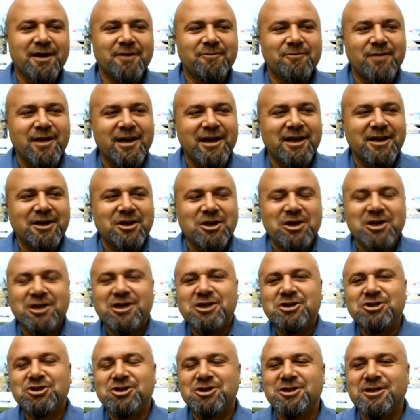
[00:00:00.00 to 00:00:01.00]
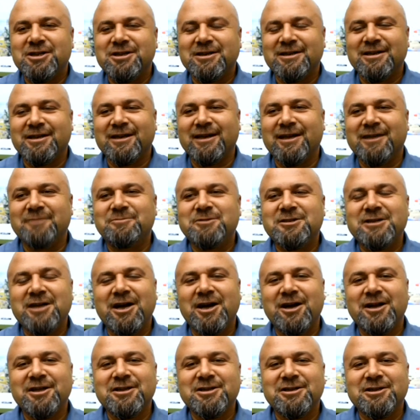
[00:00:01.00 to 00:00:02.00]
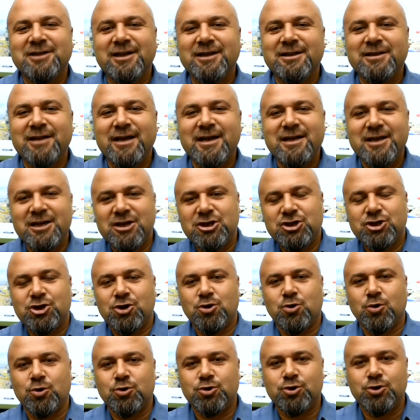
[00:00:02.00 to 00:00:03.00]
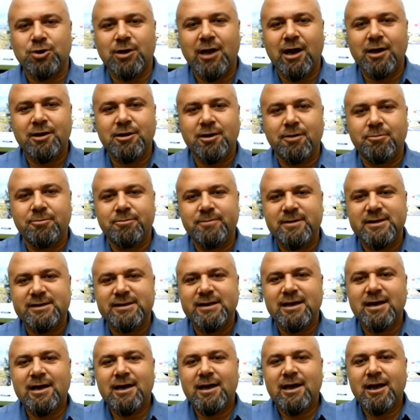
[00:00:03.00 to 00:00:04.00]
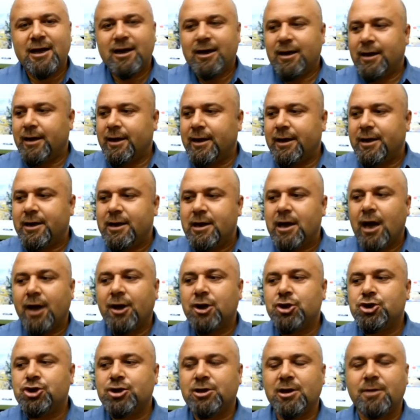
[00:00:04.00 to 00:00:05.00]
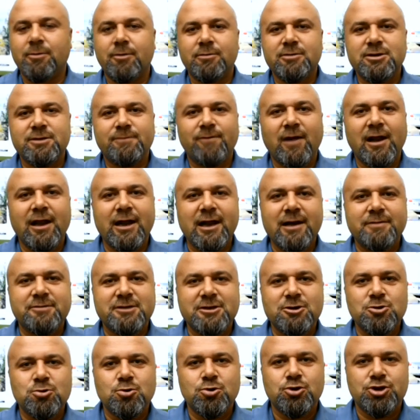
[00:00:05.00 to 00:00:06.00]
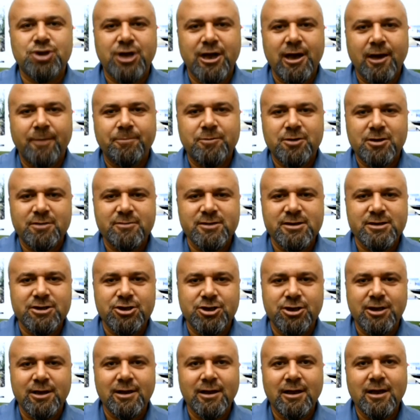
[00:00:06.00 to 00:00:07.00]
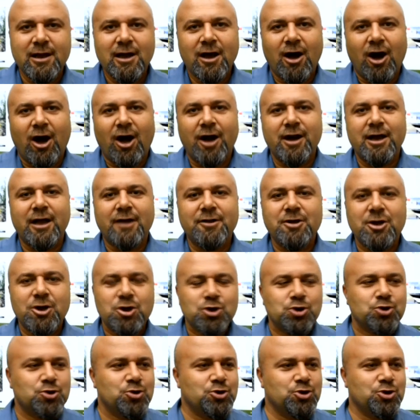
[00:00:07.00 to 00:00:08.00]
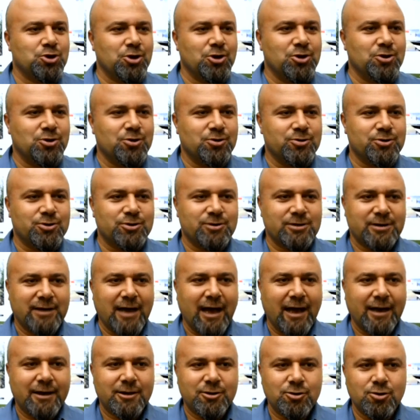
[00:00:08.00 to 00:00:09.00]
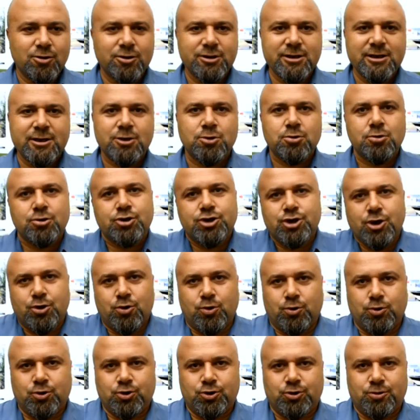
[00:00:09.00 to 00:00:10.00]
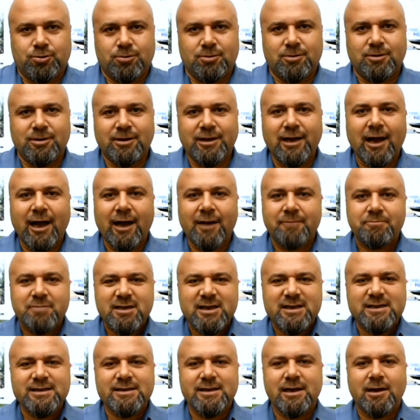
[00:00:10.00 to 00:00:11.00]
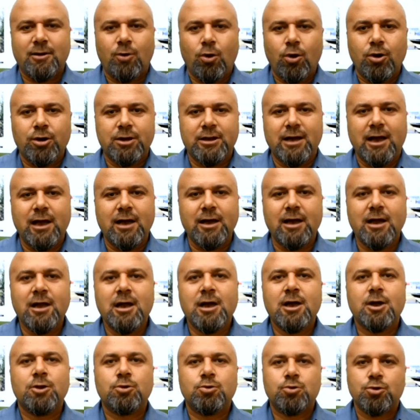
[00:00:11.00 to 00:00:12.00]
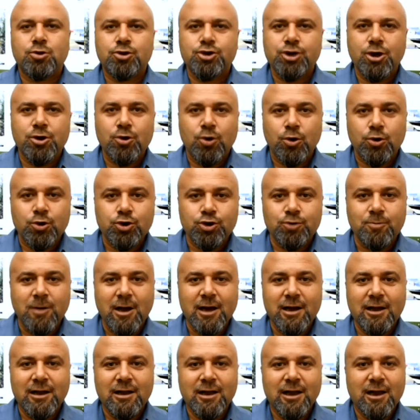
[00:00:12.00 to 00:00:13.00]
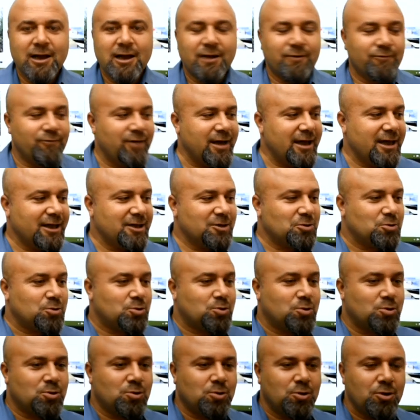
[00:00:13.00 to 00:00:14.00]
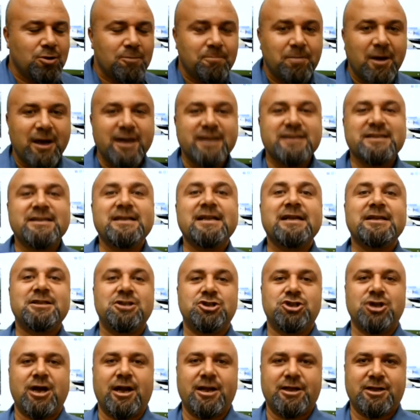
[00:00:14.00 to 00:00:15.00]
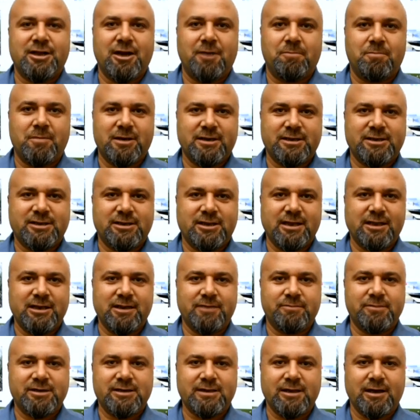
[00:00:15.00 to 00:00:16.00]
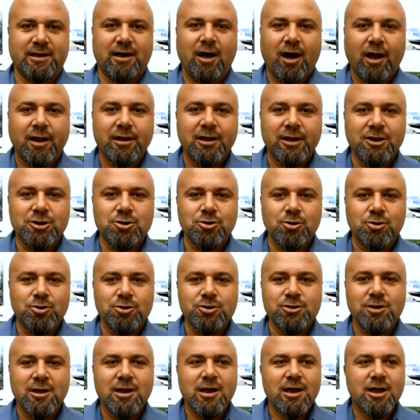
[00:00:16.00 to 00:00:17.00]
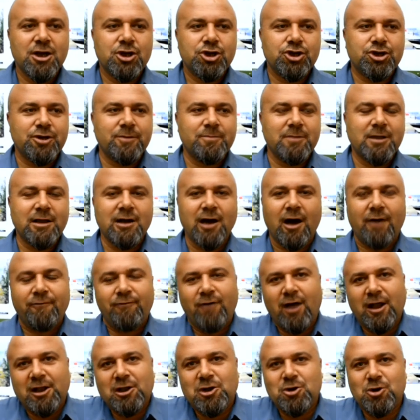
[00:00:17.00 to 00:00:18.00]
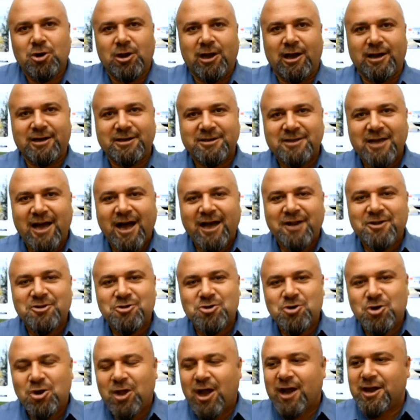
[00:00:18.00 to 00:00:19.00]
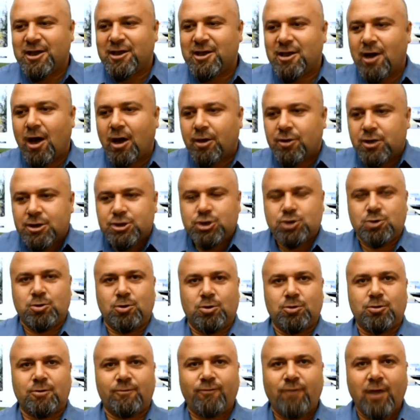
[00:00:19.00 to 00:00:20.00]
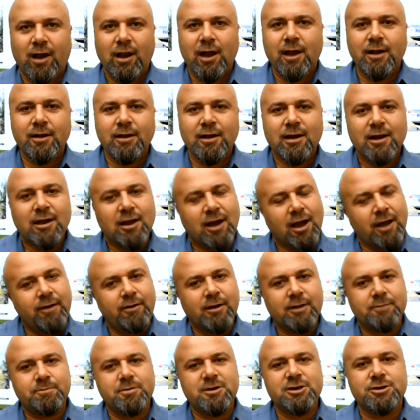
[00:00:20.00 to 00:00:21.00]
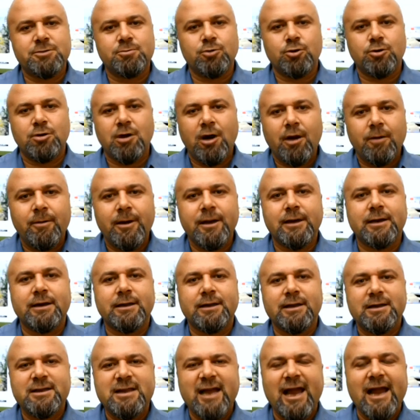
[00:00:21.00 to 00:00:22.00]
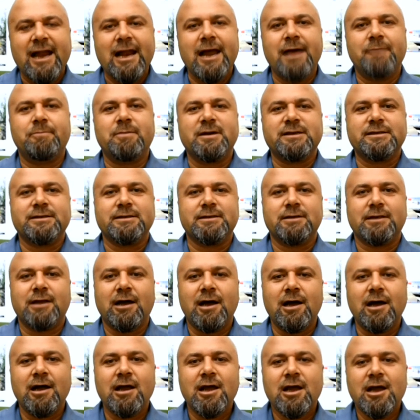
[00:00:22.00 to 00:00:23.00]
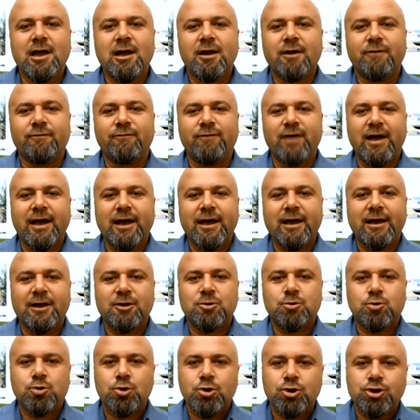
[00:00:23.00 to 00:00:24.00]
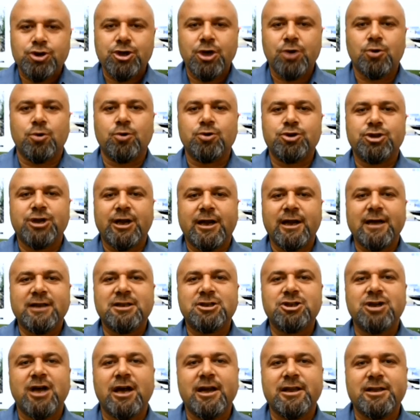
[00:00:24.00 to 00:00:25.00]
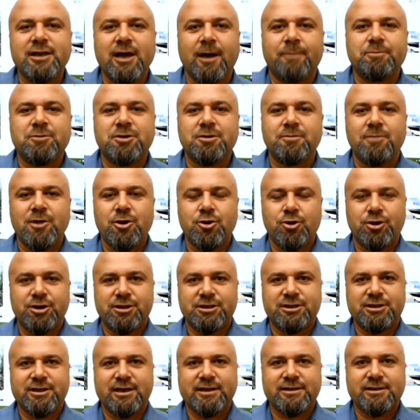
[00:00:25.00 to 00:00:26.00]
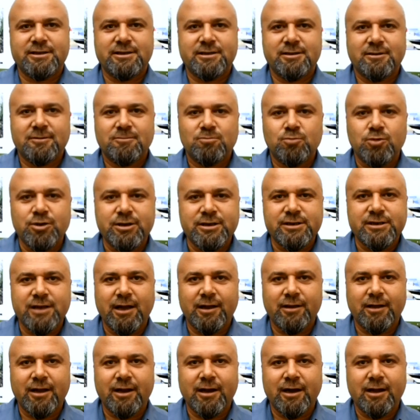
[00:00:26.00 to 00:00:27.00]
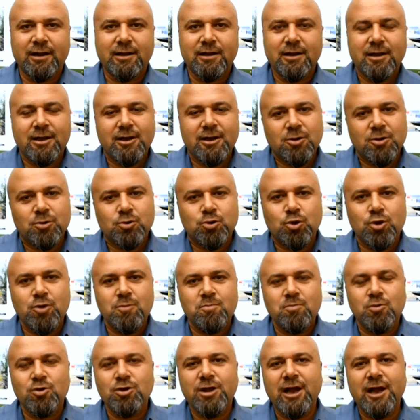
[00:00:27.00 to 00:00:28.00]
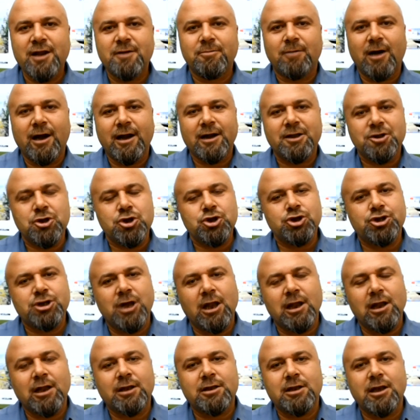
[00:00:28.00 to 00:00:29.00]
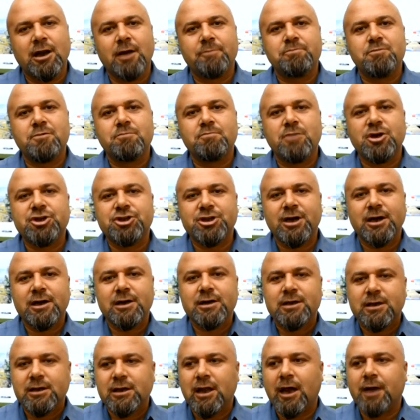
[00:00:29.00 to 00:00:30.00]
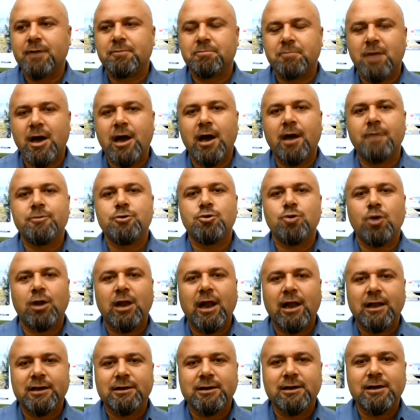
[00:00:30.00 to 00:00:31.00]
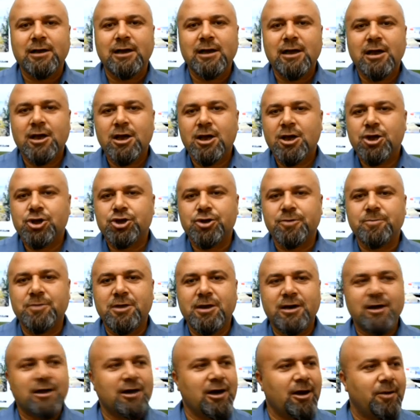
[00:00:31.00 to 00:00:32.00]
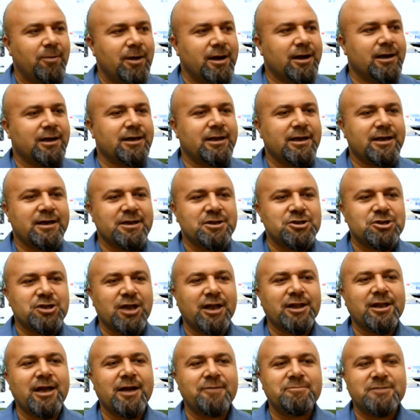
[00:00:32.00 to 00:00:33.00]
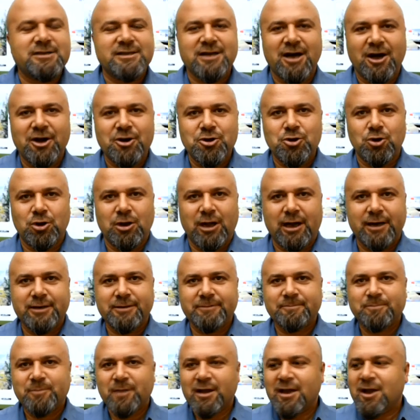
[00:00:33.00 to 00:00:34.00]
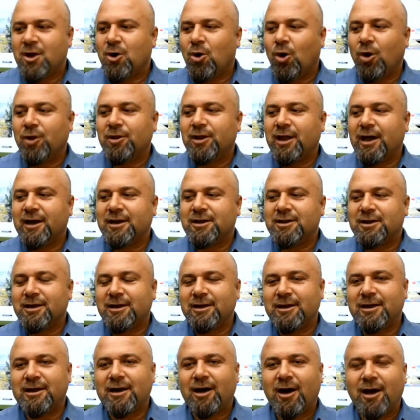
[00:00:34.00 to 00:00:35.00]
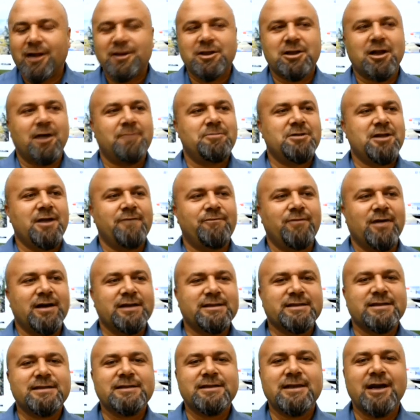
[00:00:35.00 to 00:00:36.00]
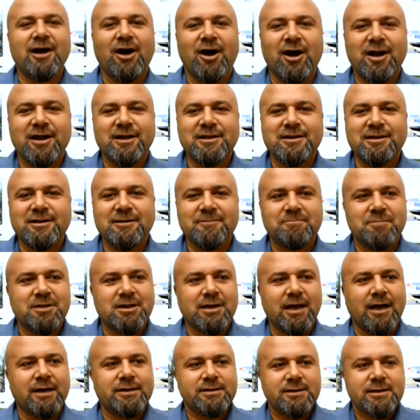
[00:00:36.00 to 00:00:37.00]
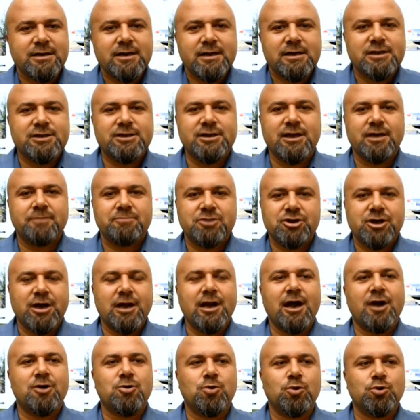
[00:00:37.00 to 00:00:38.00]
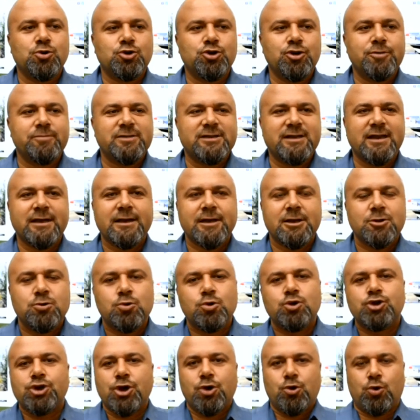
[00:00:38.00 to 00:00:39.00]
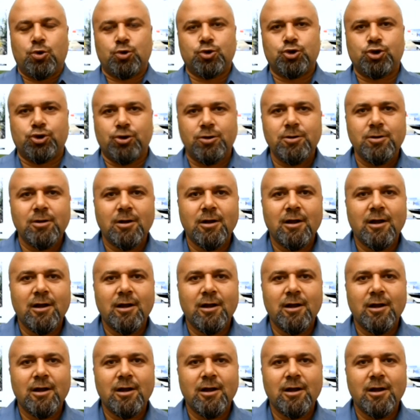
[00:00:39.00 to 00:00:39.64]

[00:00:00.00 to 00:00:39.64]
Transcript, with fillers: Ve ilginçtir e, bizi aradıklarında İngilizce konuşuyorlar. Tabii biz e, ilan açıklamamızı falan hepsini Türkçe yaptığımız için arayanlara şunu söylüyoruz. Yani diyoruz ki Türkçe konuşun. Yani biz orada Türkçe konuşmak ve Türk parasıyla ticaret yapmak istediğimizi anlatıyoruz. Şimdi afallıyorlar. Yani diyorlar ki ya nasıl olur falan. Evet biz bunu Amerika'da TL bazında ve Türkçe konuşarak ticaret yaptırmayı öğreteceğiz bu insanlara. Durum bundan ibaret. İnşallah da Rabbim başarılı kılar. Bayağı bir yol aldık. Şimdi Amerika'daki insanlar bizi arıyorlar. Onlar e, hatta bir defasında aradı. Bir tanesi İngilizce bir şeyler konuşuyor. Bize dedi ki Türkçe konuşun.